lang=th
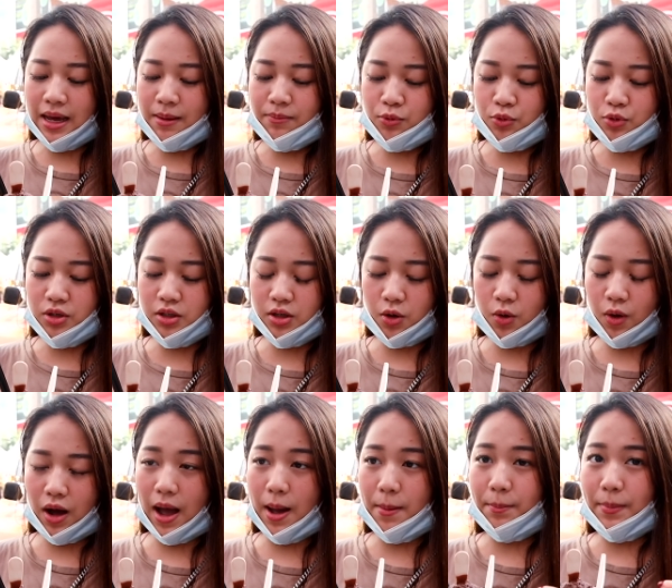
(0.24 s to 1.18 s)
รับรู้ถึง
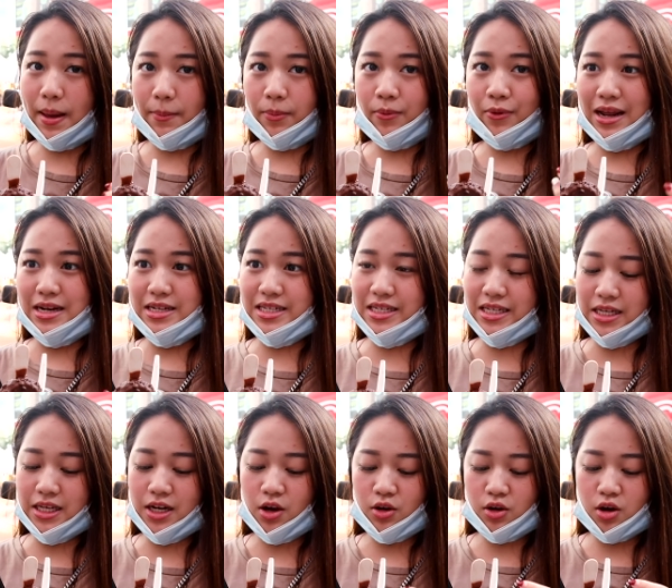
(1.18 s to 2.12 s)
ความแบบครัน
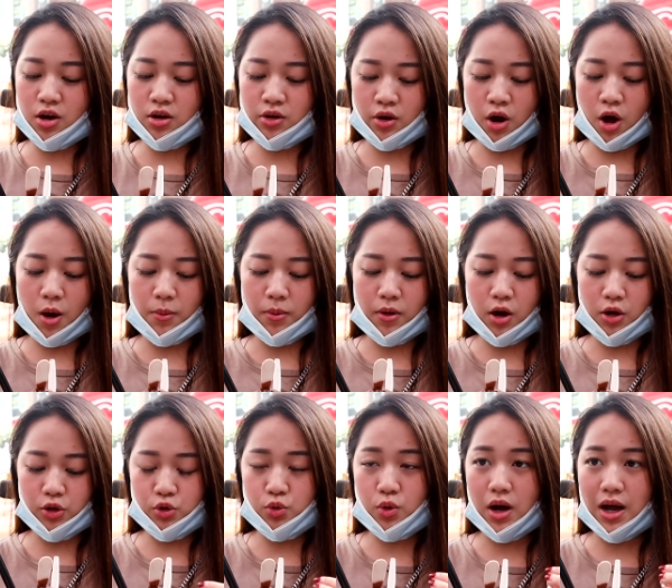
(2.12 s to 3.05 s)
ชี่แล้วก็กรอบขอ
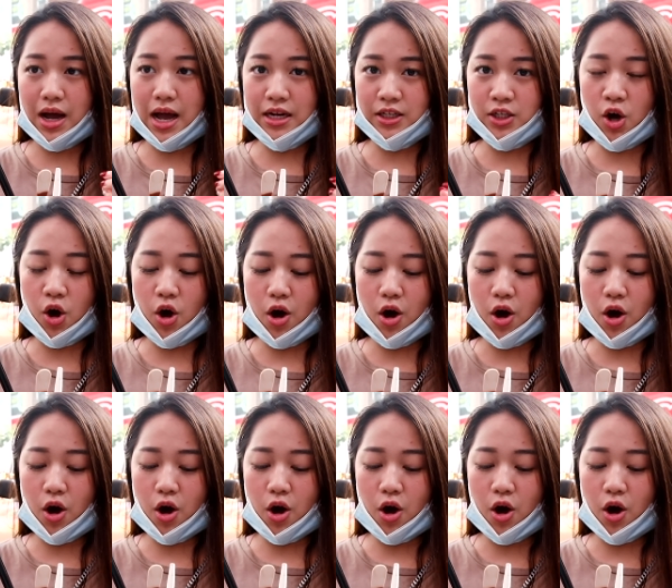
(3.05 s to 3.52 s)
งตัวข้างน